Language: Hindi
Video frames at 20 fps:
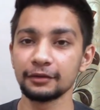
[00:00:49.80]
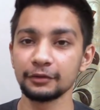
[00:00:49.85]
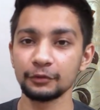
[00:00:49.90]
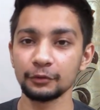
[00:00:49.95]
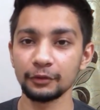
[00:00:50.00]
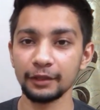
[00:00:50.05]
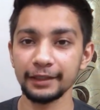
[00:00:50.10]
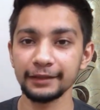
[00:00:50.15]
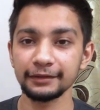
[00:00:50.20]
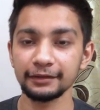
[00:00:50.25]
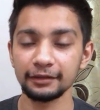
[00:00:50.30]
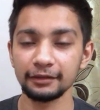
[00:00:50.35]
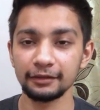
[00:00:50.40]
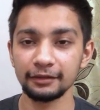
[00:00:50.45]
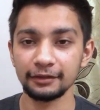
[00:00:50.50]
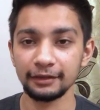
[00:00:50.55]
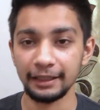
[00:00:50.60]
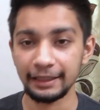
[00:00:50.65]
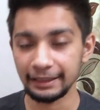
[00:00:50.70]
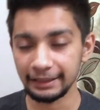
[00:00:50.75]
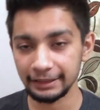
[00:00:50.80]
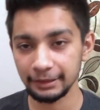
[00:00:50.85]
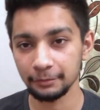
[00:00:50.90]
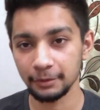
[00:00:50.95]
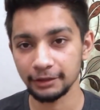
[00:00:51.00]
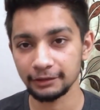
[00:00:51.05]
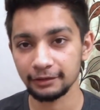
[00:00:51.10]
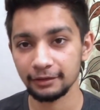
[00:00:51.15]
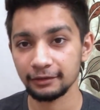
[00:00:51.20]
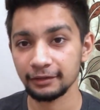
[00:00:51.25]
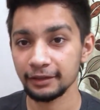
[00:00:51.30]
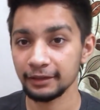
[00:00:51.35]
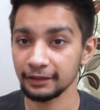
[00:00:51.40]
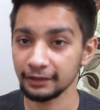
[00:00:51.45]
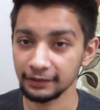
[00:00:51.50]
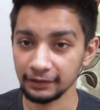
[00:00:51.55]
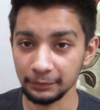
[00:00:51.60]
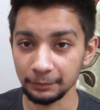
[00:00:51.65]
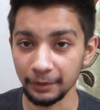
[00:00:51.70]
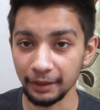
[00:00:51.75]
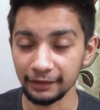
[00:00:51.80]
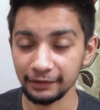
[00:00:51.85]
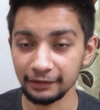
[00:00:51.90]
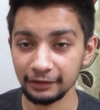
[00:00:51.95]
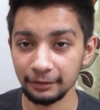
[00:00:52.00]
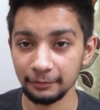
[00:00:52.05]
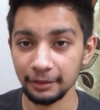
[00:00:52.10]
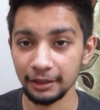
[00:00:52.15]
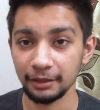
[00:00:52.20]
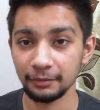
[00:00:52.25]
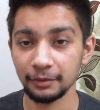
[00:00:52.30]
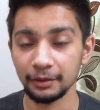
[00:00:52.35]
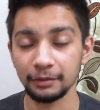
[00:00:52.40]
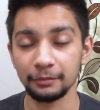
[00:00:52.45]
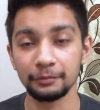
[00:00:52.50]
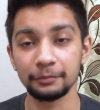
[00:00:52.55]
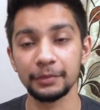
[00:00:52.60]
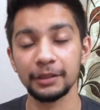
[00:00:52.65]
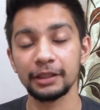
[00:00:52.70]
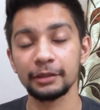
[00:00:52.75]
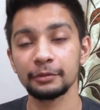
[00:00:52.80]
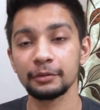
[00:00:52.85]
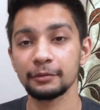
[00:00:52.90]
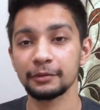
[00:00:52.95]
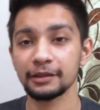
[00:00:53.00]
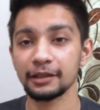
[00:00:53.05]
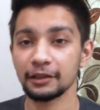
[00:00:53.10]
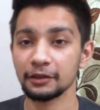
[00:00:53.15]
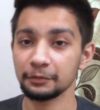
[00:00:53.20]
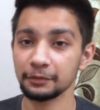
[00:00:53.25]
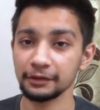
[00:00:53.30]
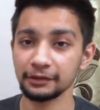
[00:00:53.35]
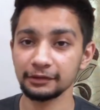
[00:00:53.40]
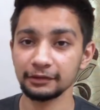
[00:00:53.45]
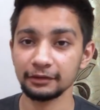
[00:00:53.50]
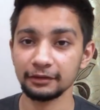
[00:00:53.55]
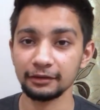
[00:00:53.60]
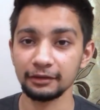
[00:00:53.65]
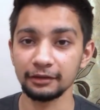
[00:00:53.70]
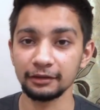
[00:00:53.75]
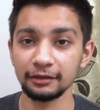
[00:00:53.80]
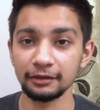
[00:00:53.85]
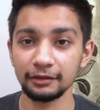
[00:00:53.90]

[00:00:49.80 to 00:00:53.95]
तो गाइज डायरेक्टली uh, बात करते हैं स्पैक्स के बारे में पहले मैं बजाज पल्सर